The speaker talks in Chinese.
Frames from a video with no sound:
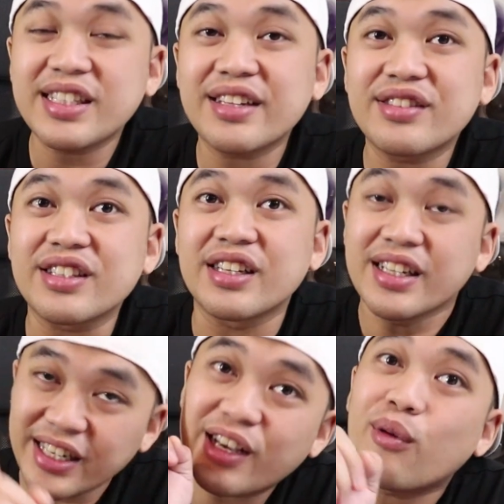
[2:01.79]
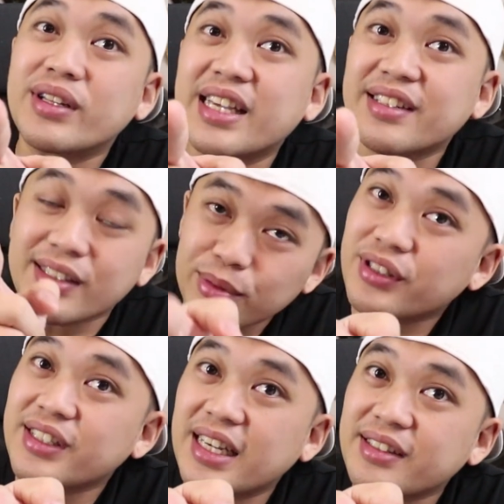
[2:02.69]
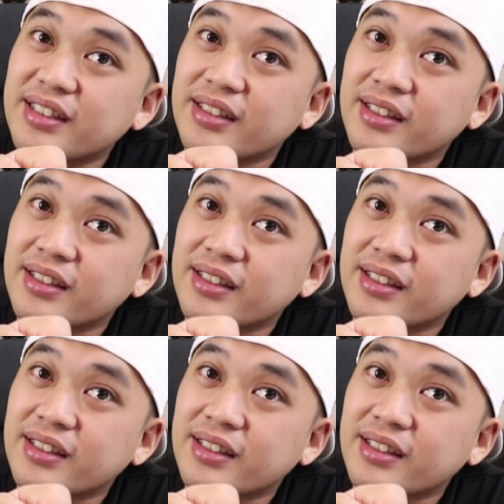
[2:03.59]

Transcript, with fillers: 这样子？你跟我讲，是不是这样子？